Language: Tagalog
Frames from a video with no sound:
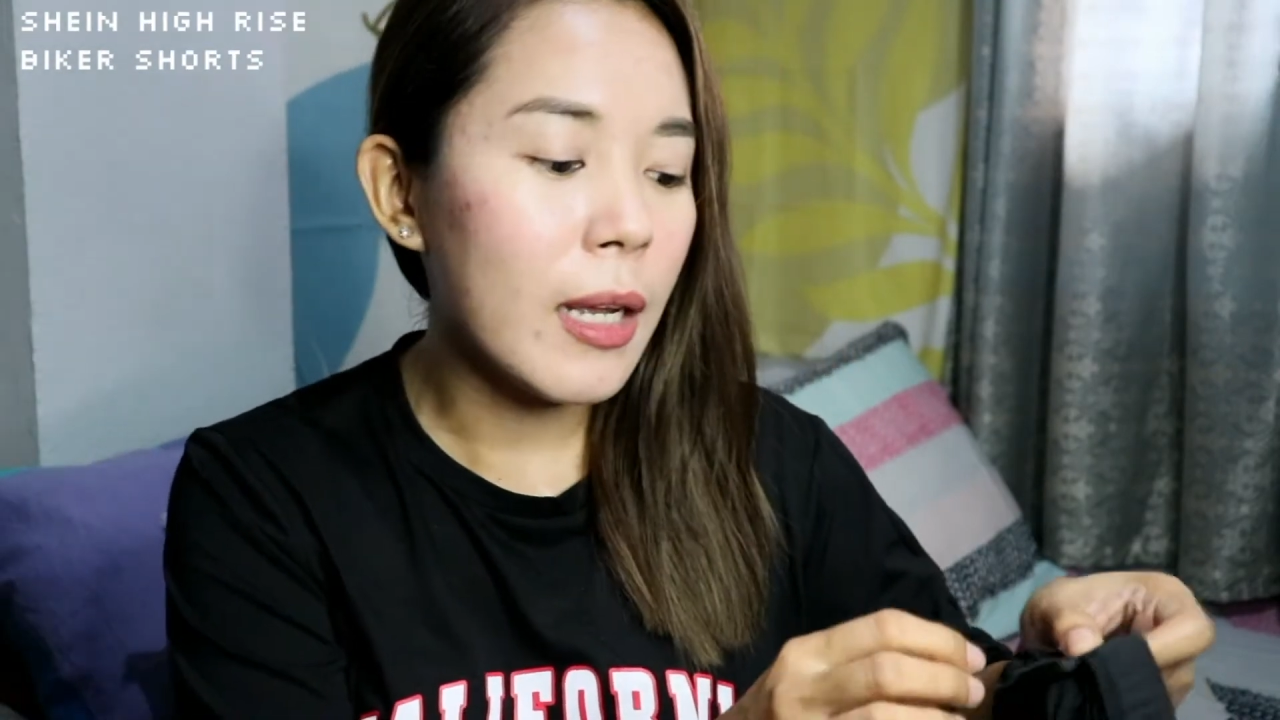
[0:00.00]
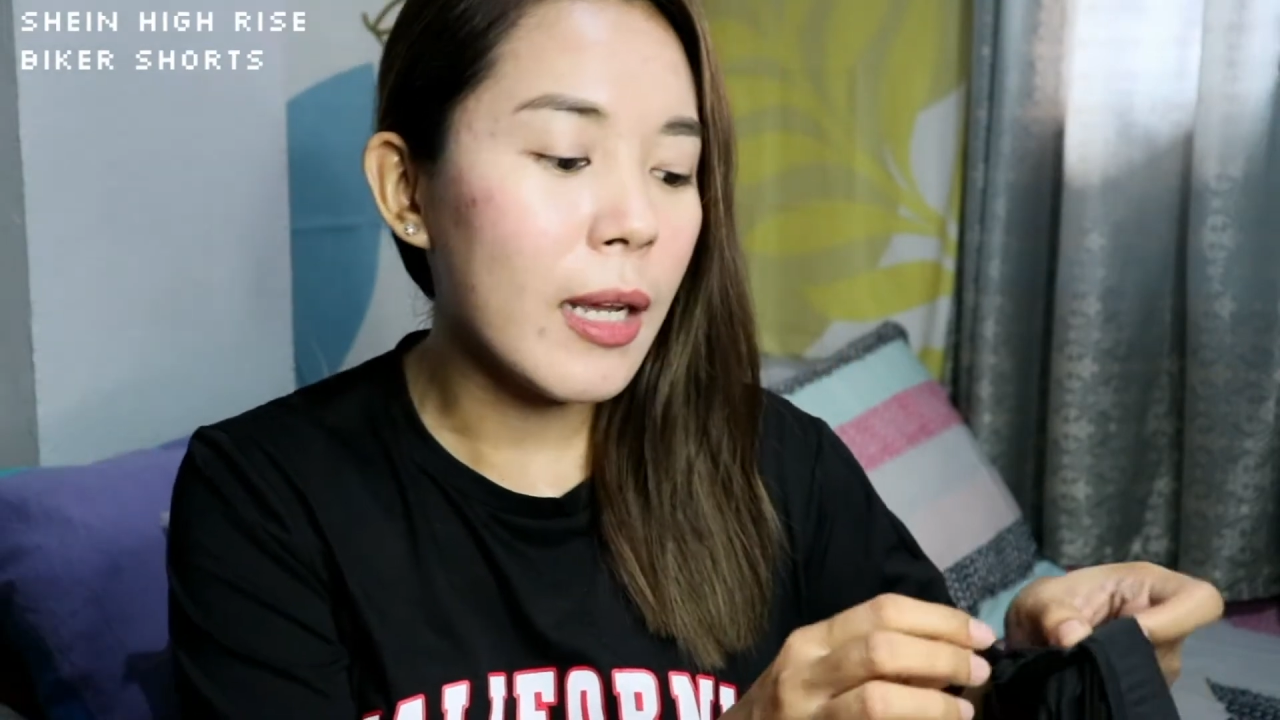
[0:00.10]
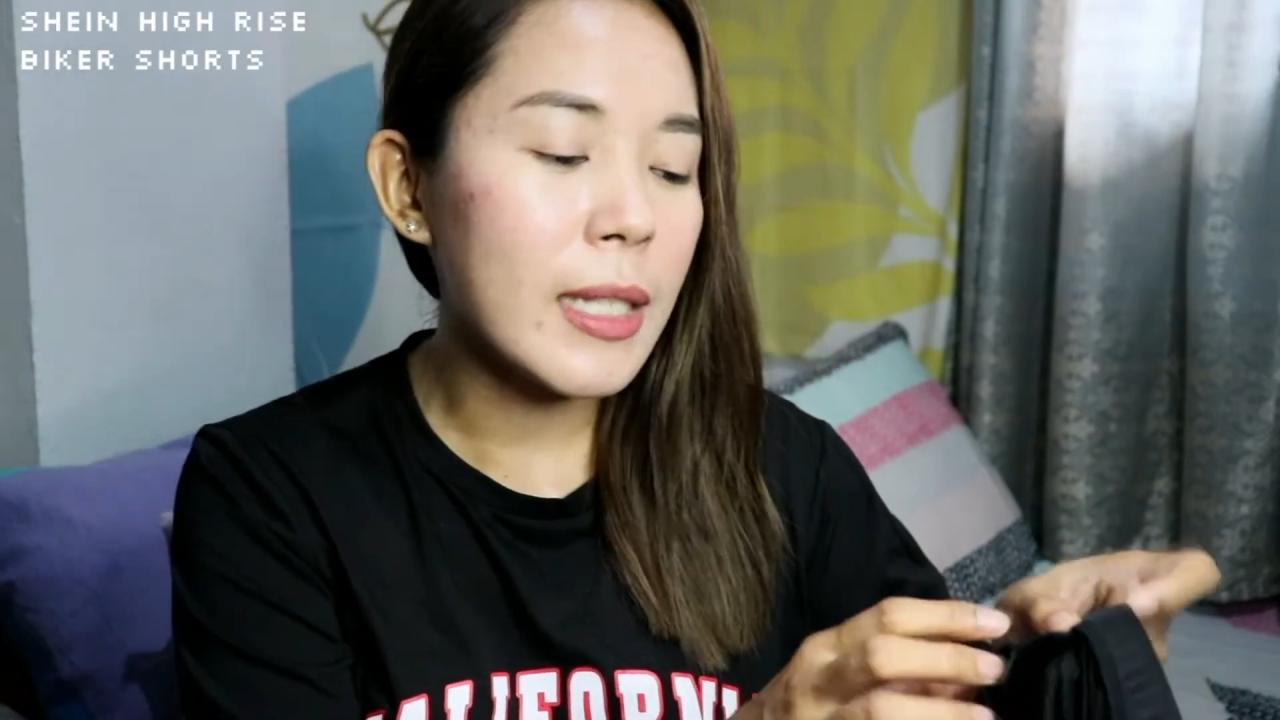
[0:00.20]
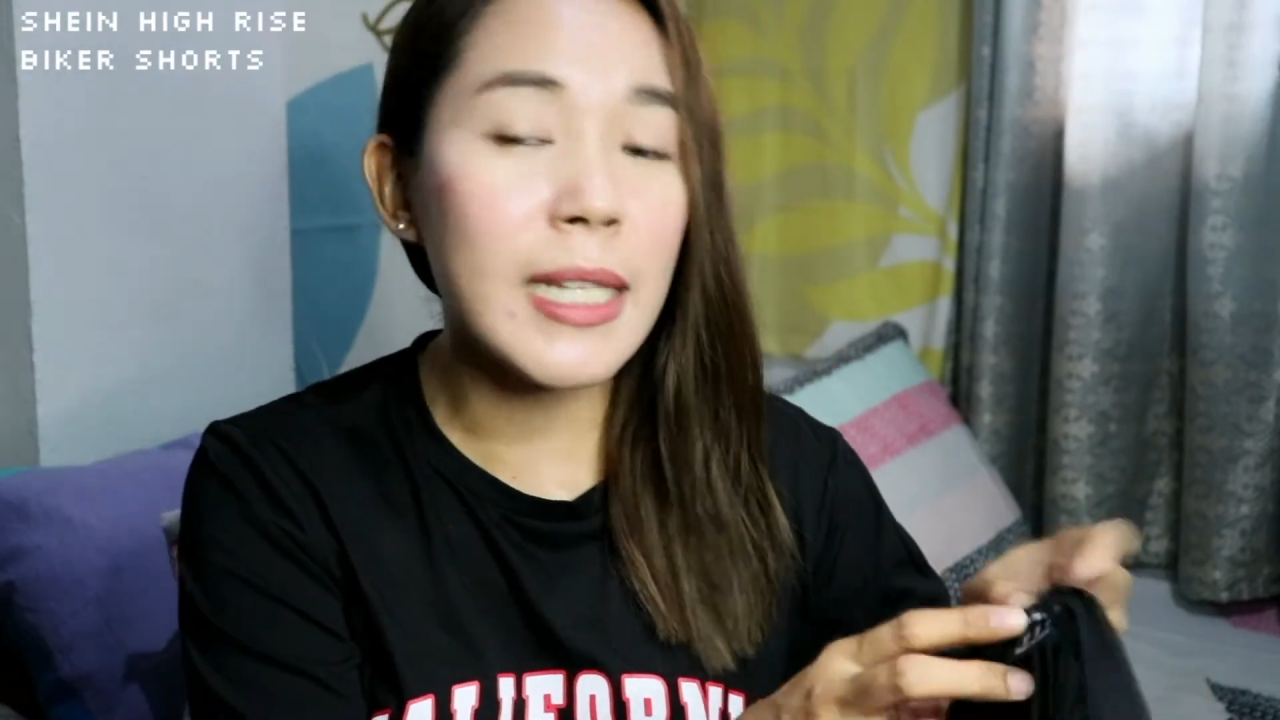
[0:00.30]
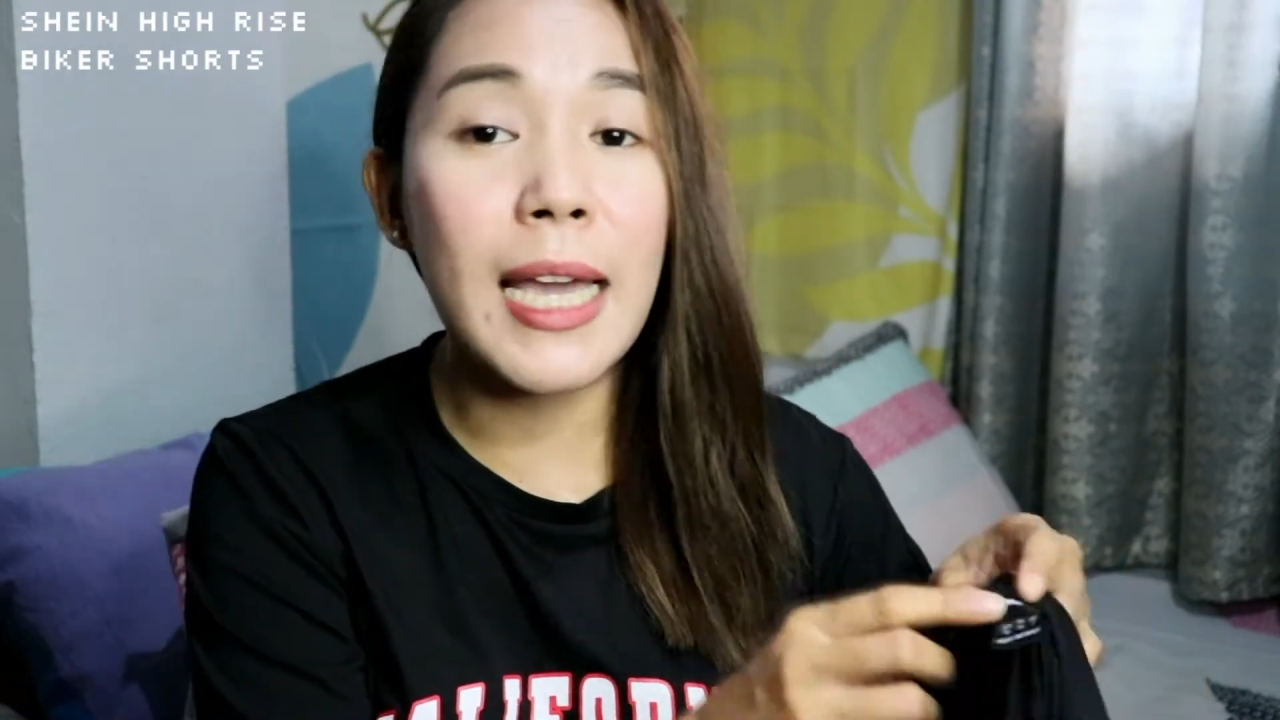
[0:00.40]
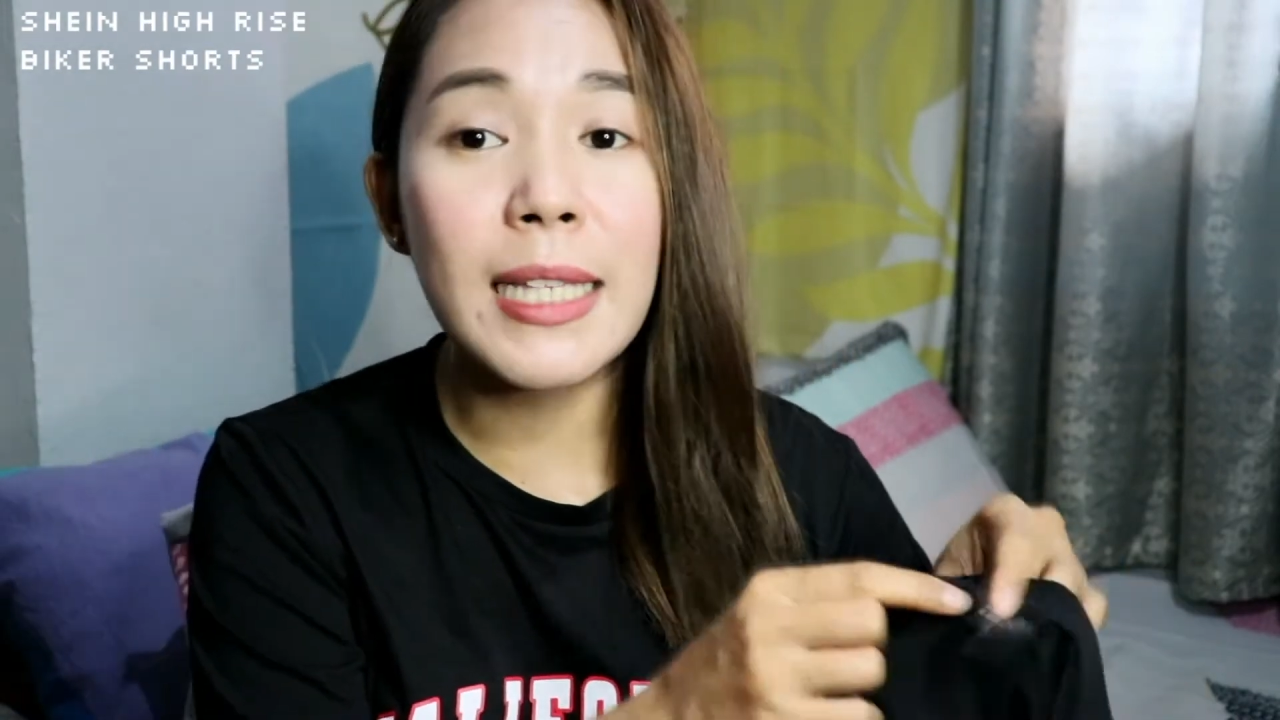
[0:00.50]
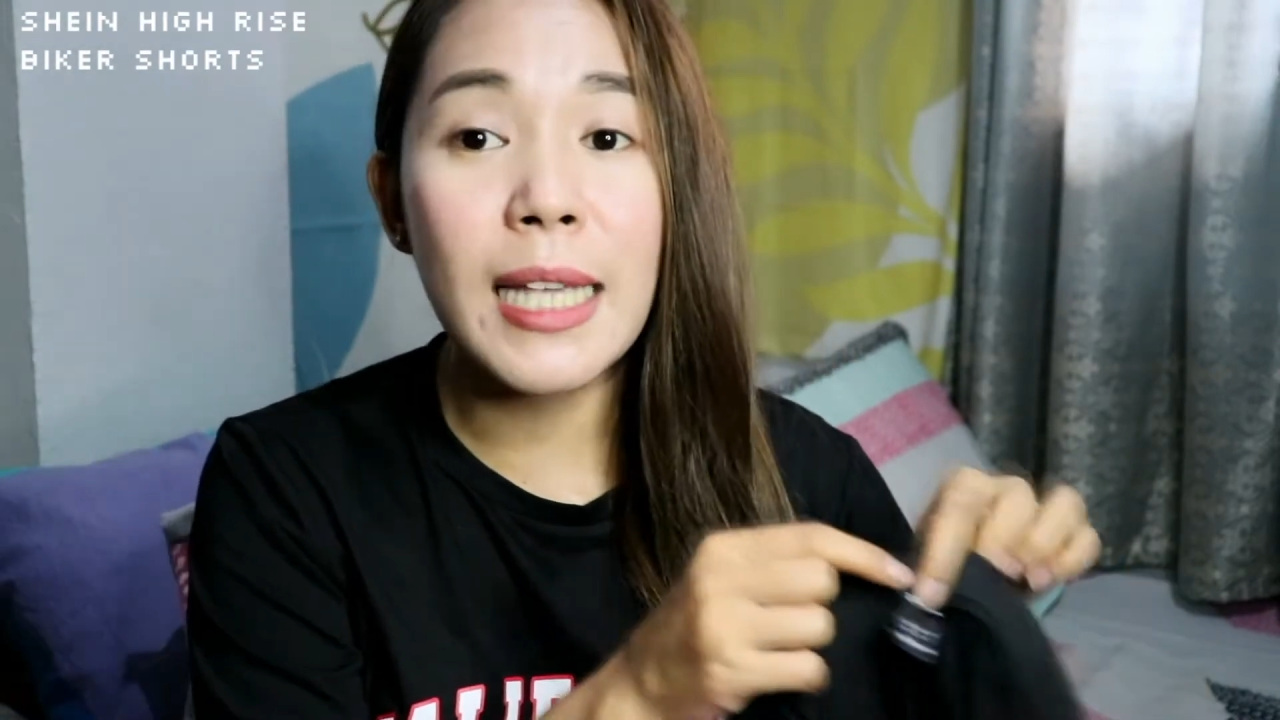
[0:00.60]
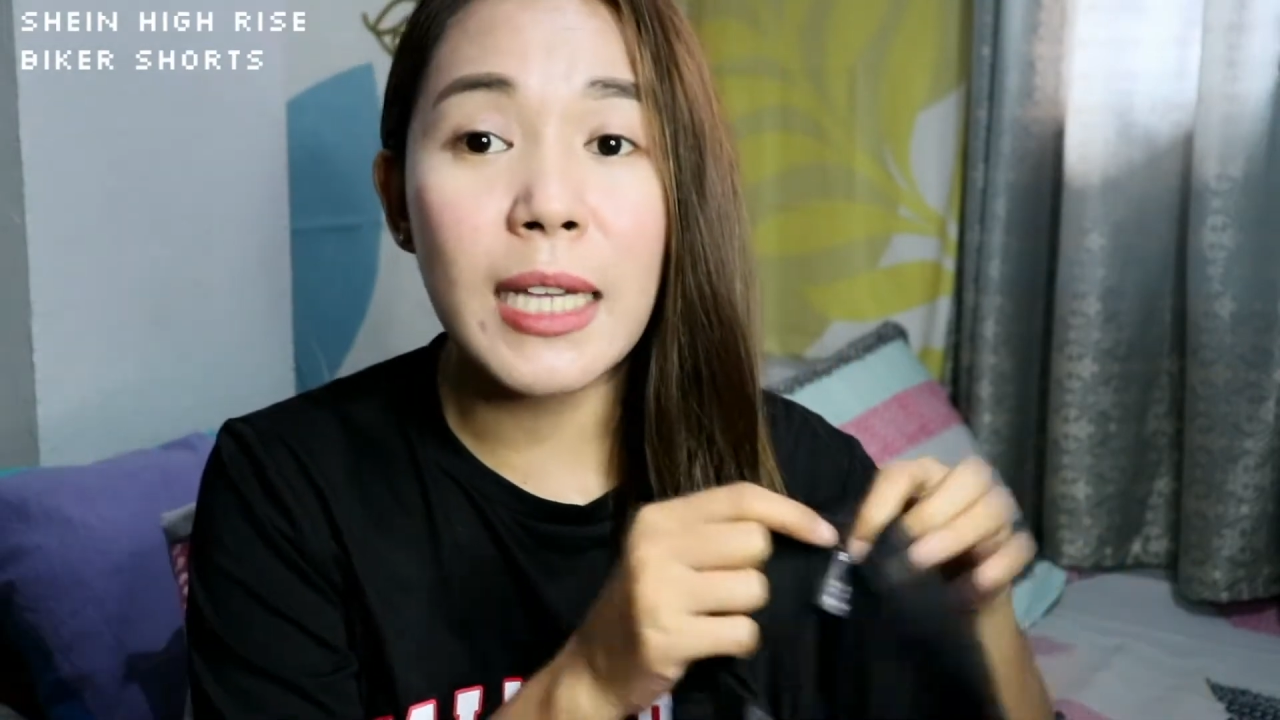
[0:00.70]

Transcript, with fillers: the size